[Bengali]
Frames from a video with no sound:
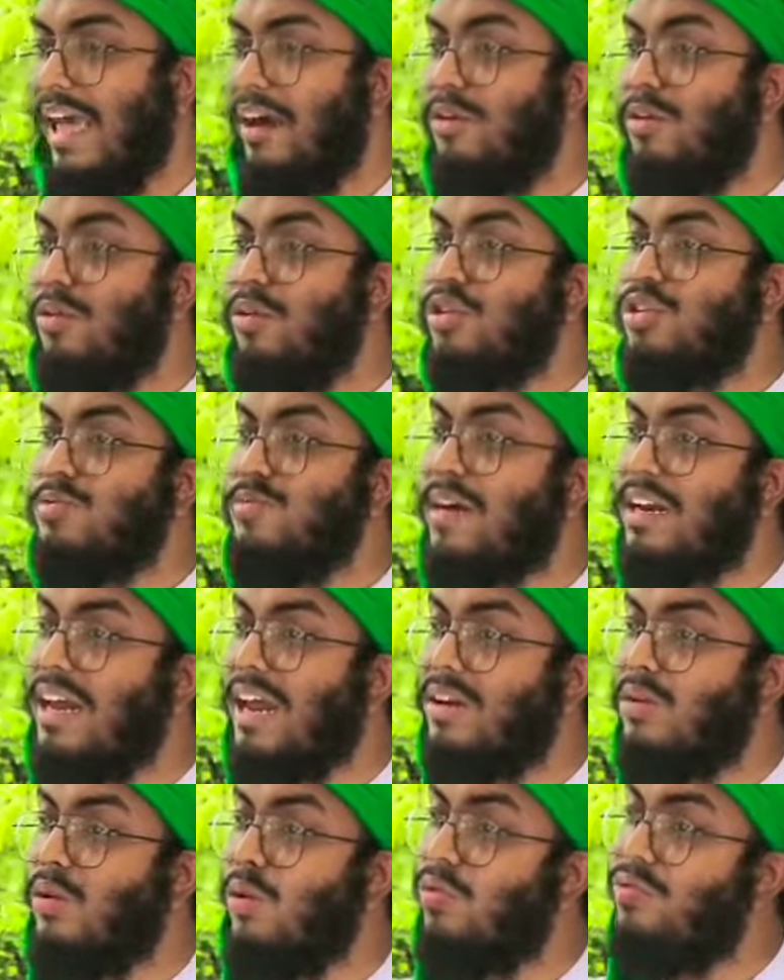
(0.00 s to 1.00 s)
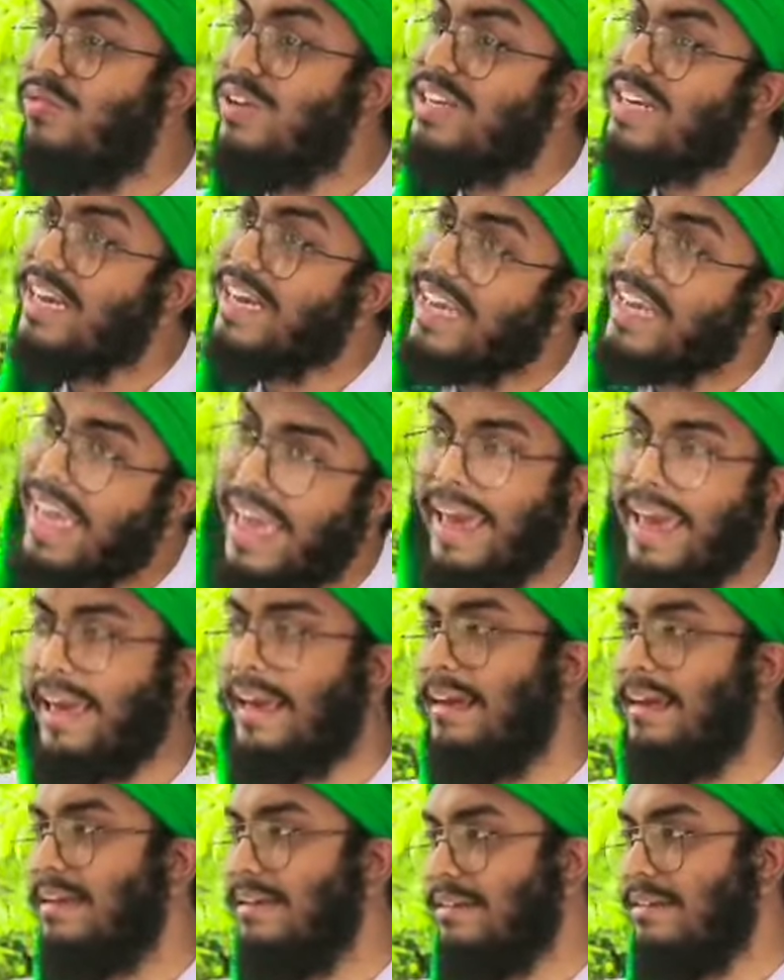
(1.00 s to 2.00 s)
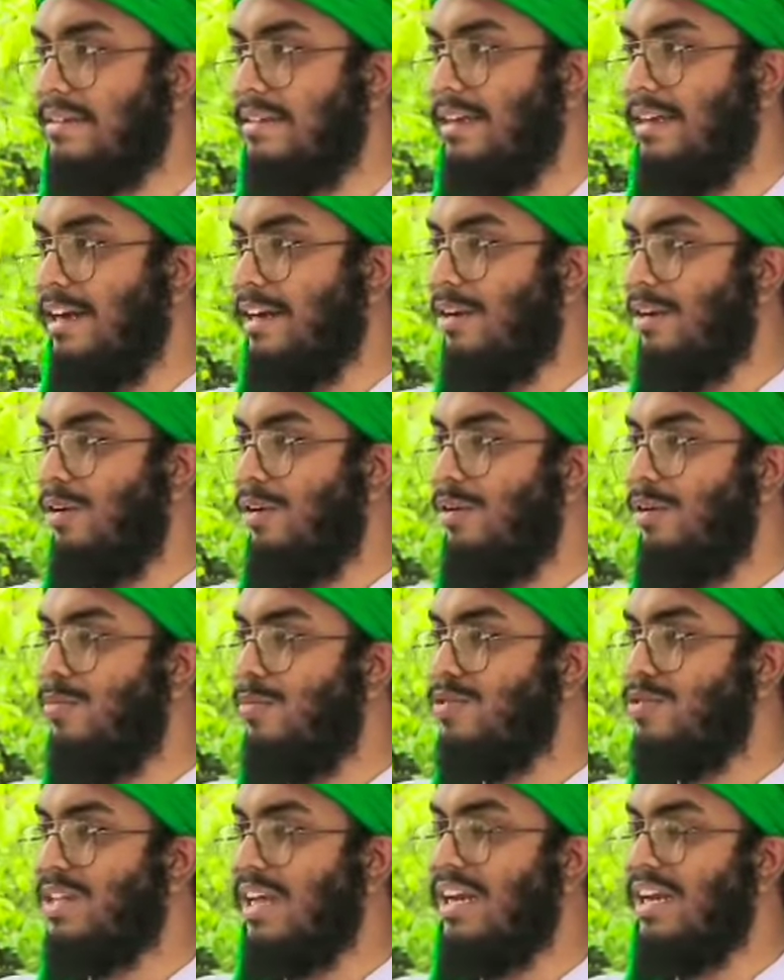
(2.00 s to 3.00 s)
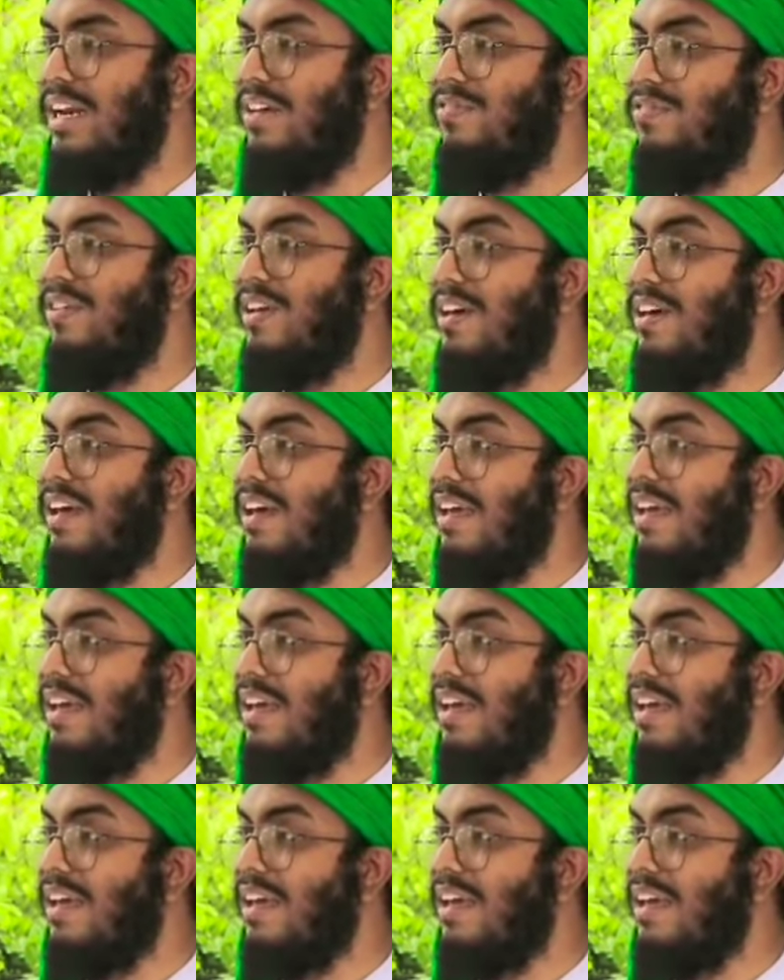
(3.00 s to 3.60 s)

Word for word: এখন উসমান আল কুফিটা কে এটা হলো মুসান্নেফে